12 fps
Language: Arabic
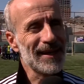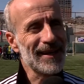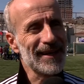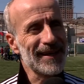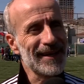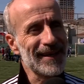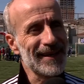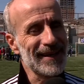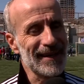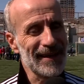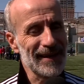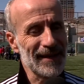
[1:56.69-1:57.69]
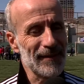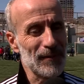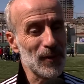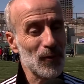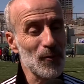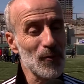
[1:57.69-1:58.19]
آه، آه،
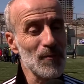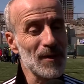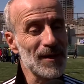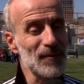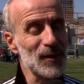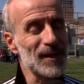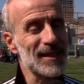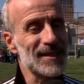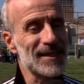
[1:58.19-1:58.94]
بيقوم لمدة